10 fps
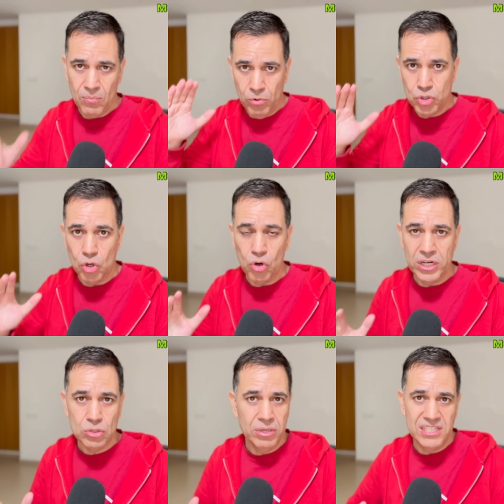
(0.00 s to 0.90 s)
Mucho ojo con
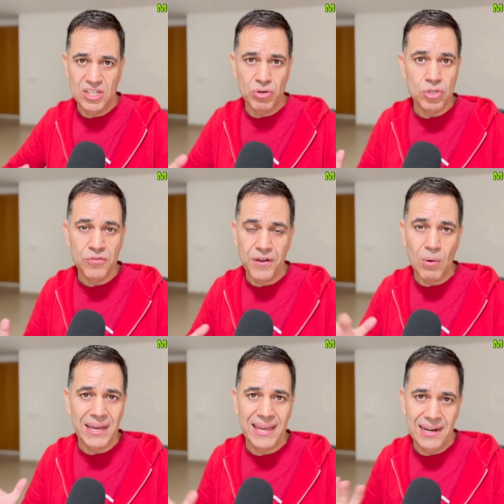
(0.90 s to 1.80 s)
esto, que si es un enchufe
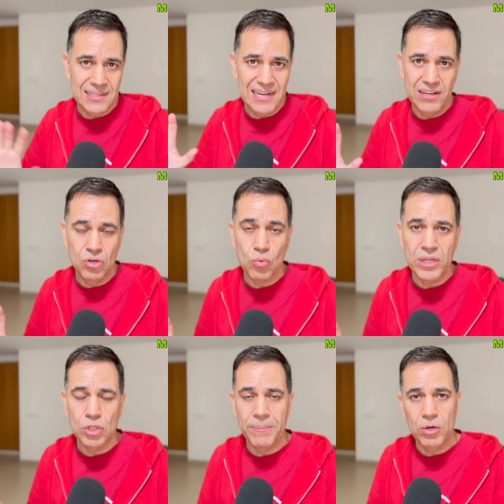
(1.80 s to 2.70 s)
cualquiera ya ni os
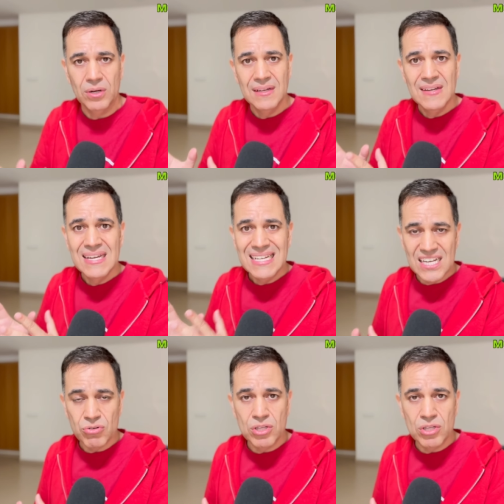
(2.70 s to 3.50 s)
cuento, pero si es un